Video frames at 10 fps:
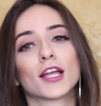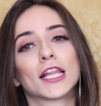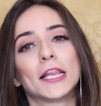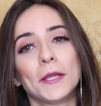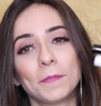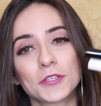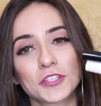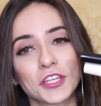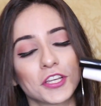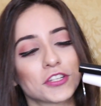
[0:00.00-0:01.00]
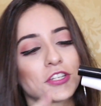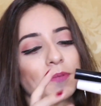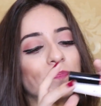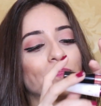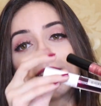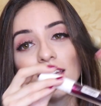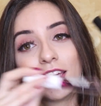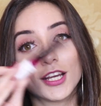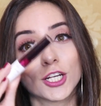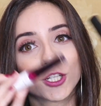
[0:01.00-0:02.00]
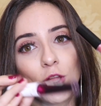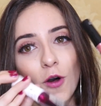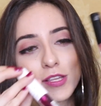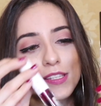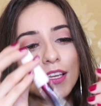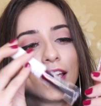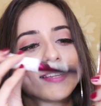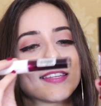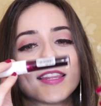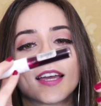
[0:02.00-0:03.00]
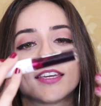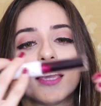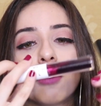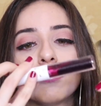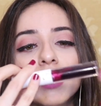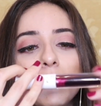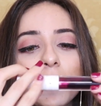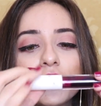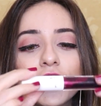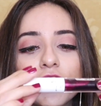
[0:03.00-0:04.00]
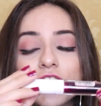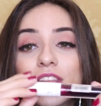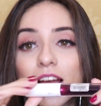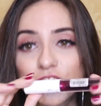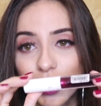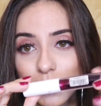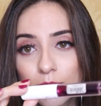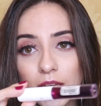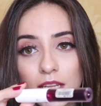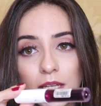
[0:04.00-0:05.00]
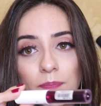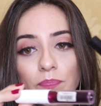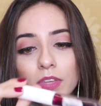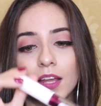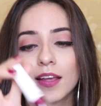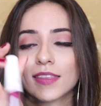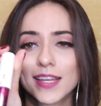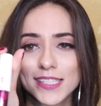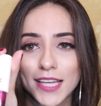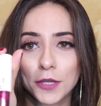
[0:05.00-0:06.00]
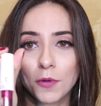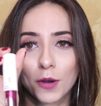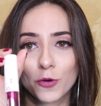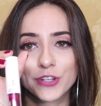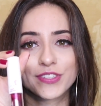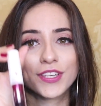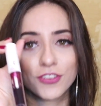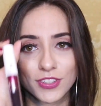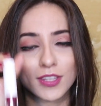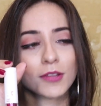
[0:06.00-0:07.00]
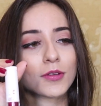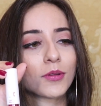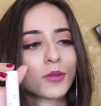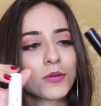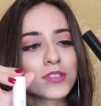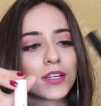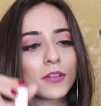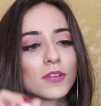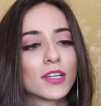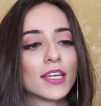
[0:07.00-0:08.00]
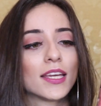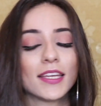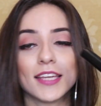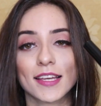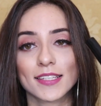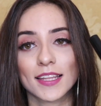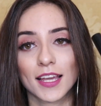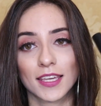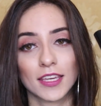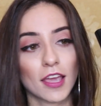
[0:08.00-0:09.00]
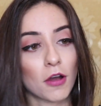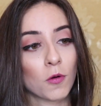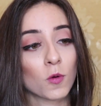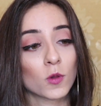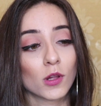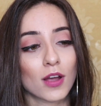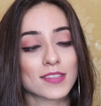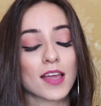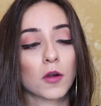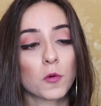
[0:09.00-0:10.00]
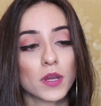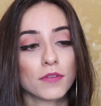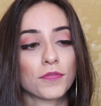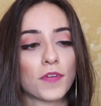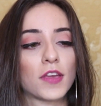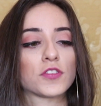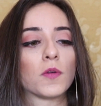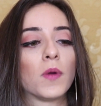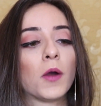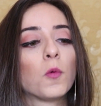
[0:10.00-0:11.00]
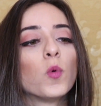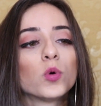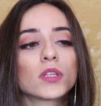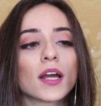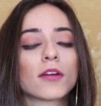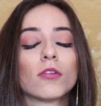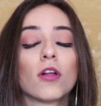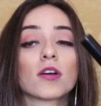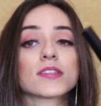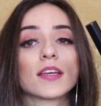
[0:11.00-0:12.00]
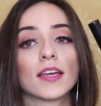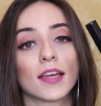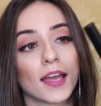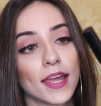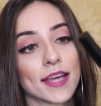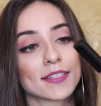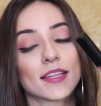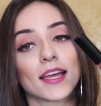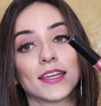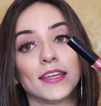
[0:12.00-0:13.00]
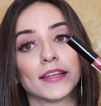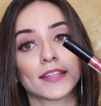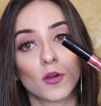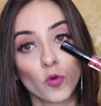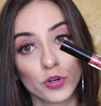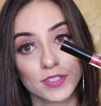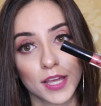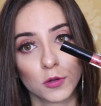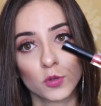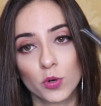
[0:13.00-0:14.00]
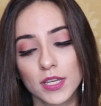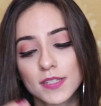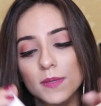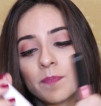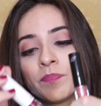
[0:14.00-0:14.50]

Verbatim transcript: lip tint e gloss, esse daqui é o Lip Tint da Jasmine. Ele até saiu a corzinha de tanto que eu tô usando. E esse daqui é o gloss da Queen Fashion, é o Ultra Gloss. Esse daqui é na cor 02